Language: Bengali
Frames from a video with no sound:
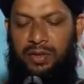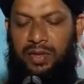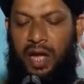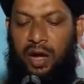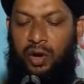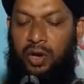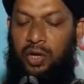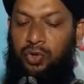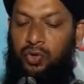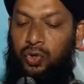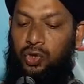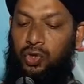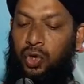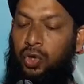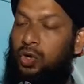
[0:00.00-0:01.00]
তাহলে
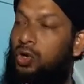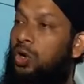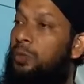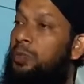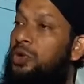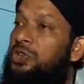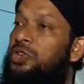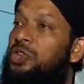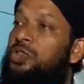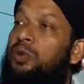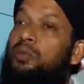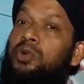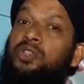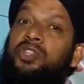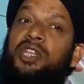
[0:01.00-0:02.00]
যতক্ষণ পর্যন্ত
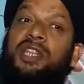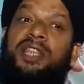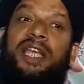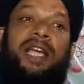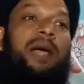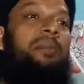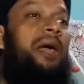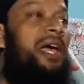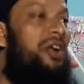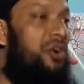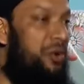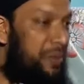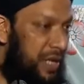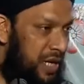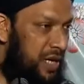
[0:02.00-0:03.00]
মসজিদ থেকে বের
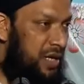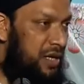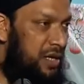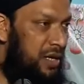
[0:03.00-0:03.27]
হবে না